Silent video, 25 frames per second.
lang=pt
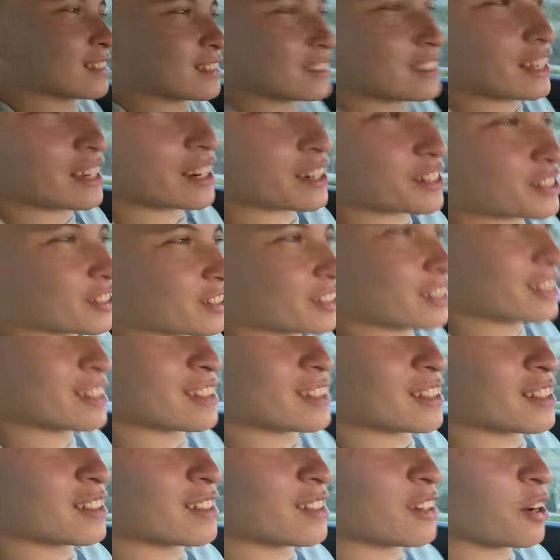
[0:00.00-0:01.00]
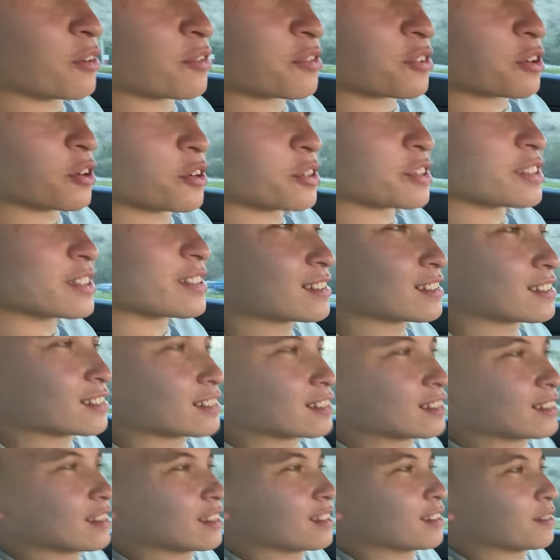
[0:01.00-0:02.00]
tá, like, enjoying? Né? Of course.
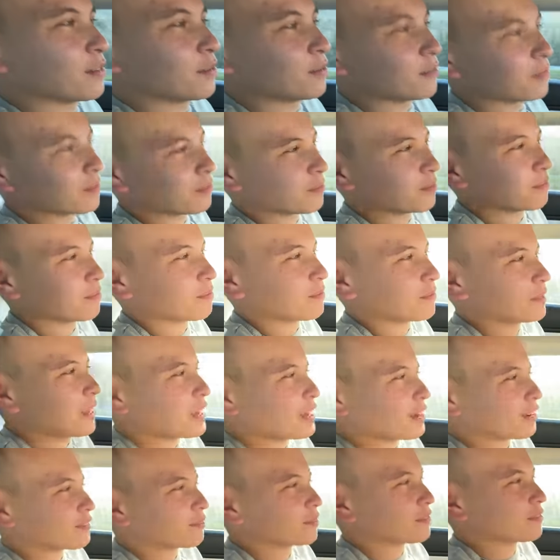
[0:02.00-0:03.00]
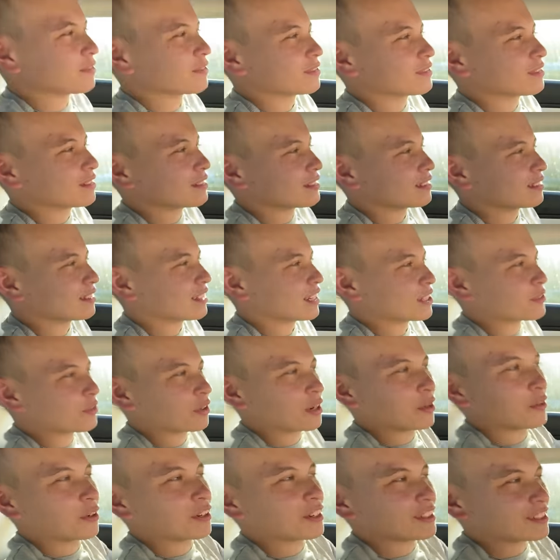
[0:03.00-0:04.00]
What the fuck? How yeah. are you enjoying the That's taxes? what I
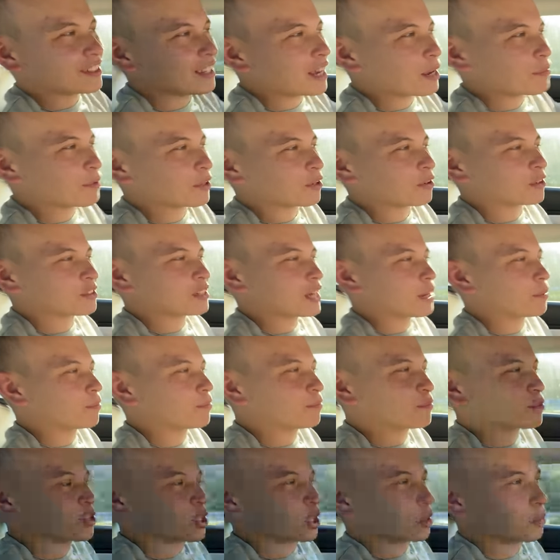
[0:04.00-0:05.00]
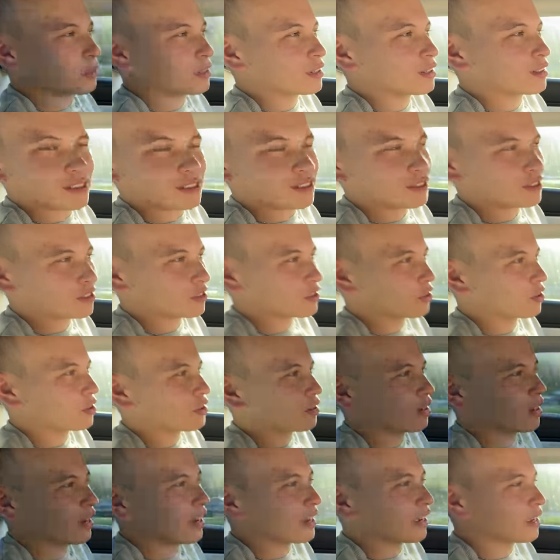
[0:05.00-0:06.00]
want to say because I'm German, so
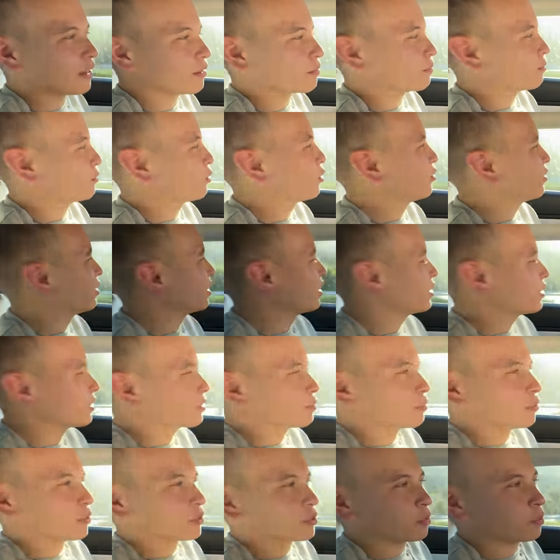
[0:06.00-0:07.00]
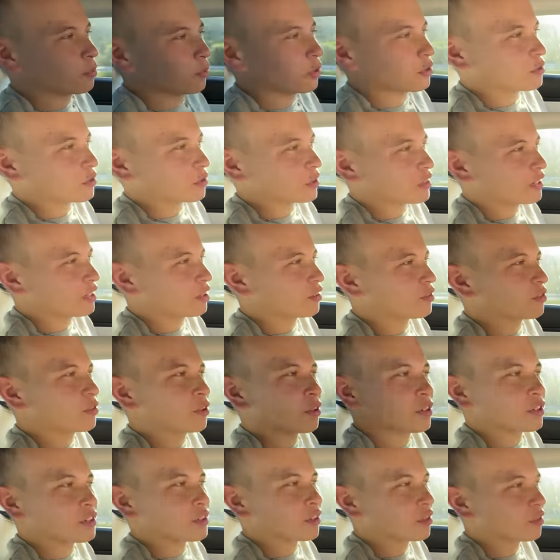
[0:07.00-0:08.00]
I am moving here to Portugal, of
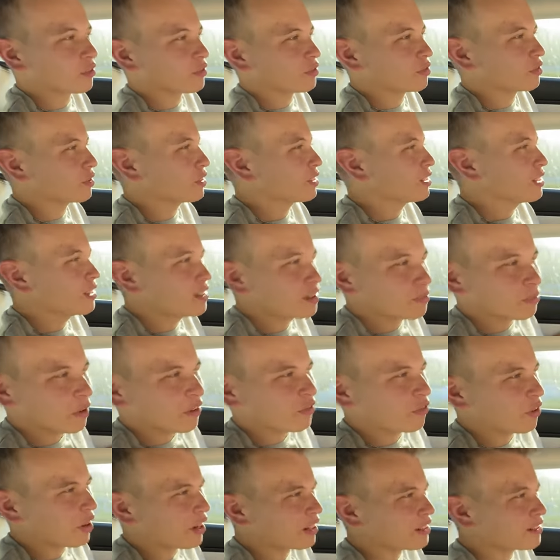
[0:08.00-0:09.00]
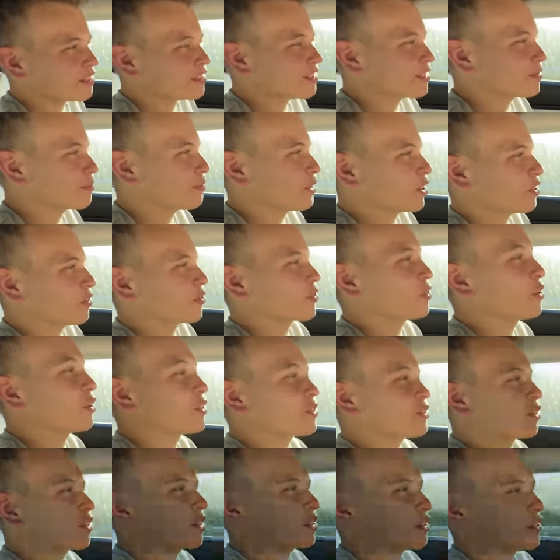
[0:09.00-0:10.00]
course, of my friends, but of course
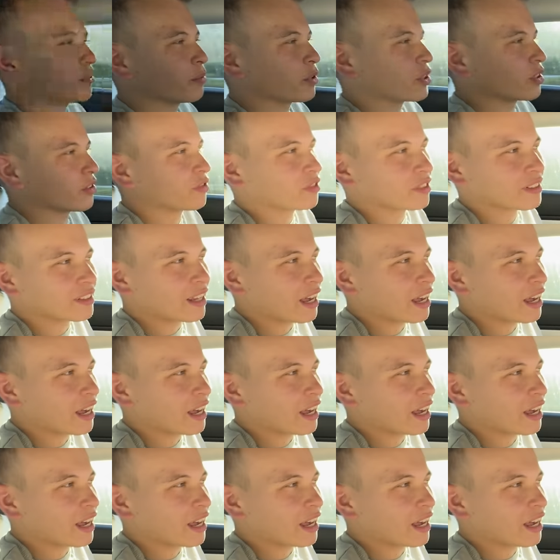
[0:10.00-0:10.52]
also because of the